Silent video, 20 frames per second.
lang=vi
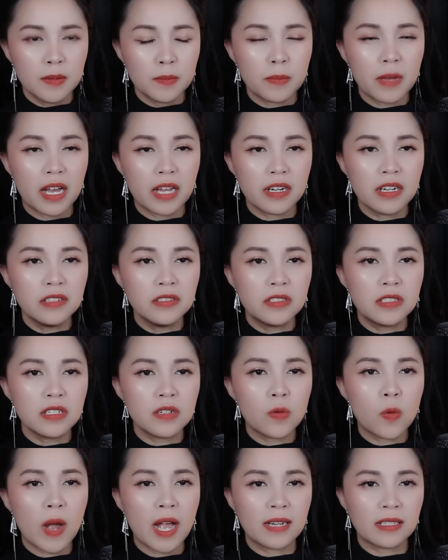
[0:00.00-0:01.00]
Bà đứng
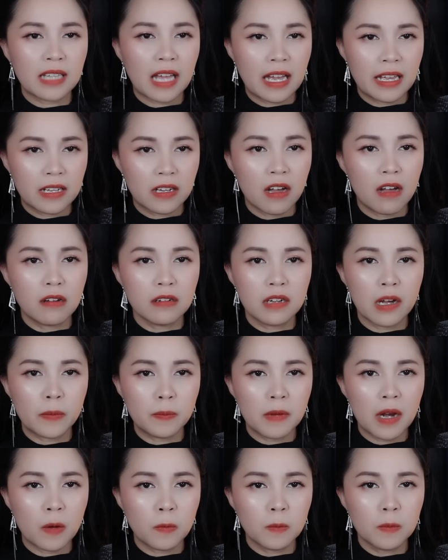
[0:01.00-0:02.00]
trước quan tài con
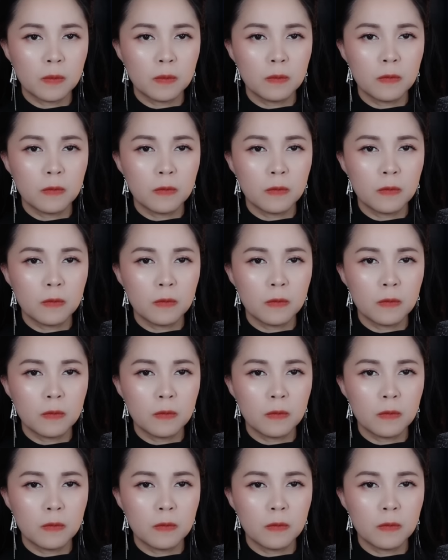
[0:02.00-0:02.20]
khóc lóc,